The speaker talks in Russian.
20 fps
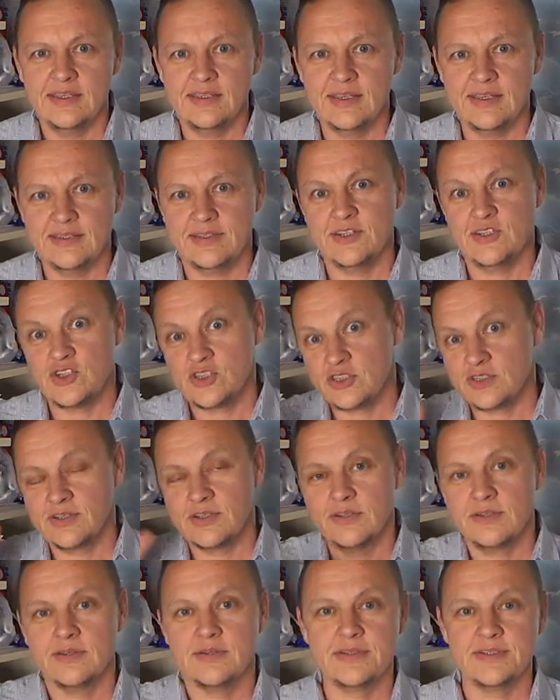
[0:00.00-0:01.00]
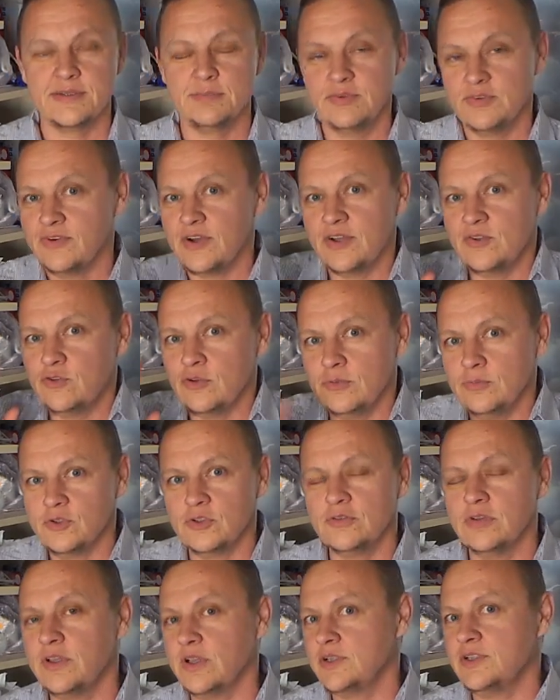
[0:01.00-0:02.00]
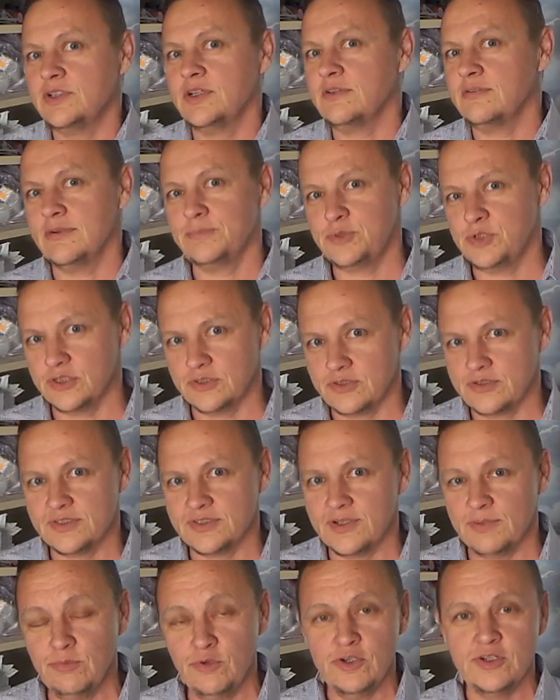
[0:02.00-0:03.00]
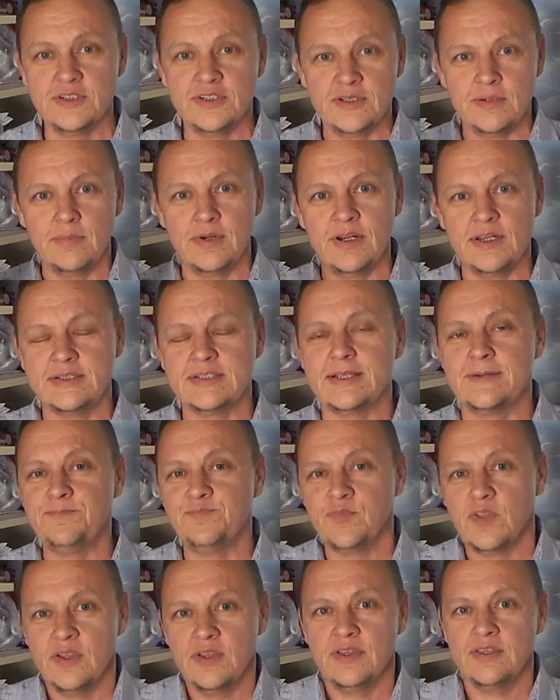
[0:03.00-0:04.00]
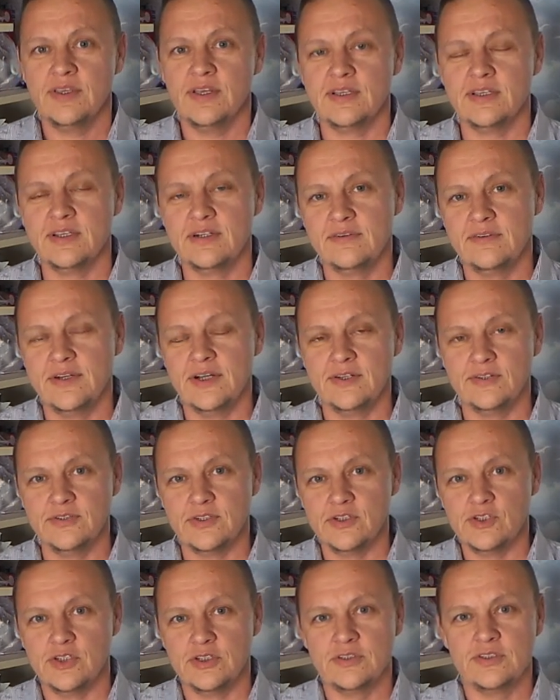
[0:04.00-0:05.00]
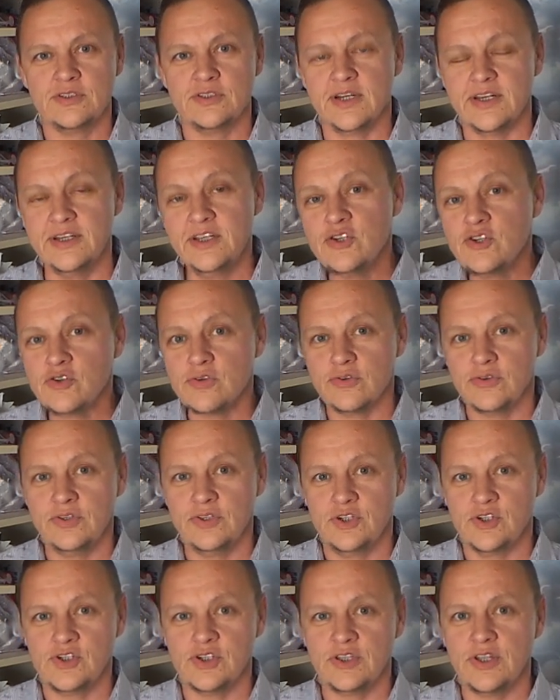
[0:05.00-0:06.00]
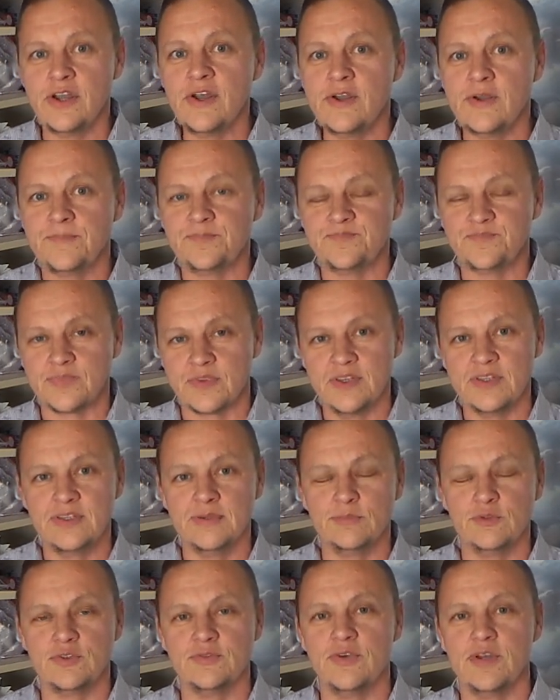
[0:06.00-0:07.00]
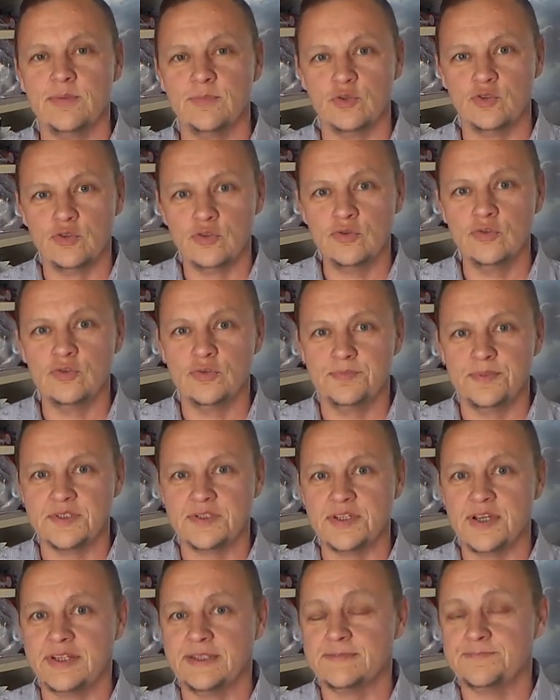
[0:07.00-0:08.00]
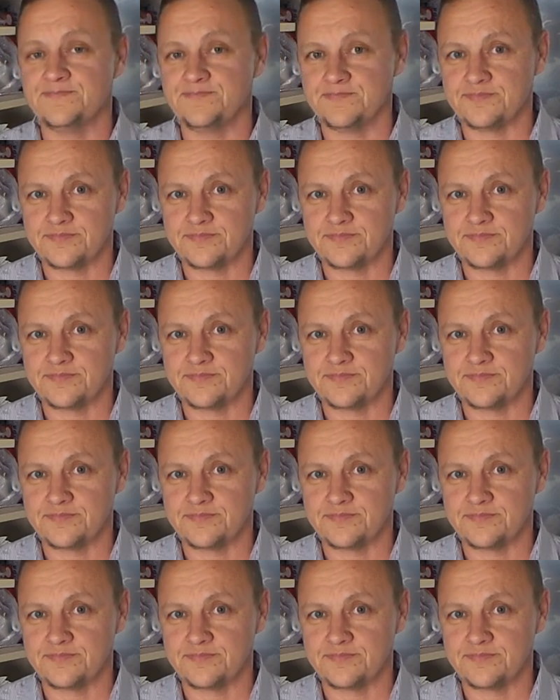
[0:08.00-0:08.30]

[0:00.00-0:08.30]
Я, значит, забываю о том, что я сел вообще-то с собой разобраться, я открываю, значит, страничку и начинаю этому своему другу писать,